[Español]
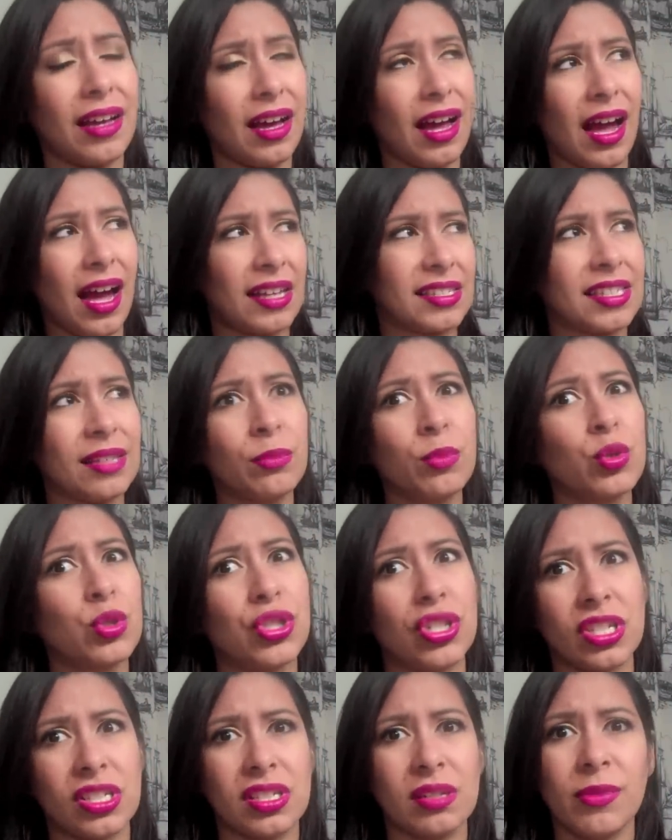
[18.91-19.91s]
hace
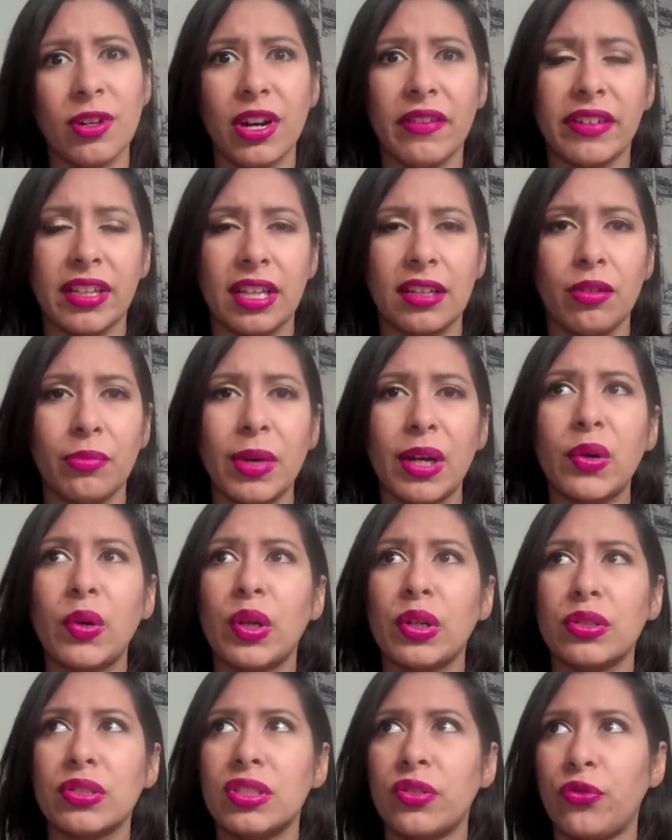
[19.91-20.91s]
muchísimo, la verdad no me
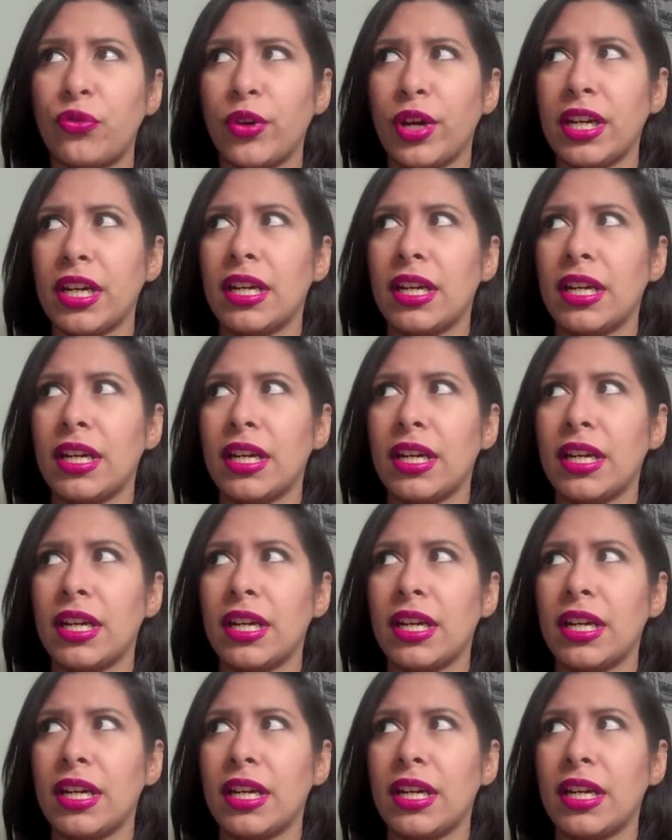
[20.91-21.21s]
acuerdo si fue